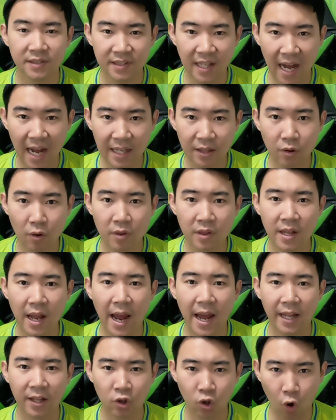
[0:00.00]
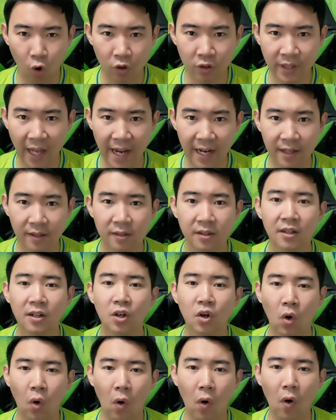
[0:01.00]
さあ、そして得点。
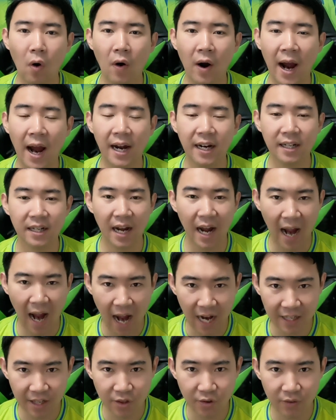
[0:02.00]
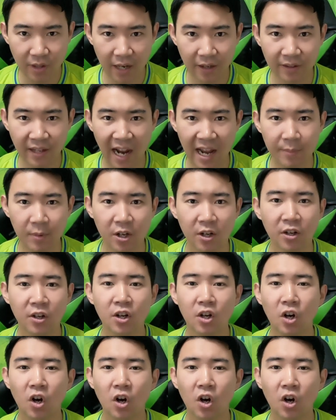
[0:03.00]
後半アディショナルタイム。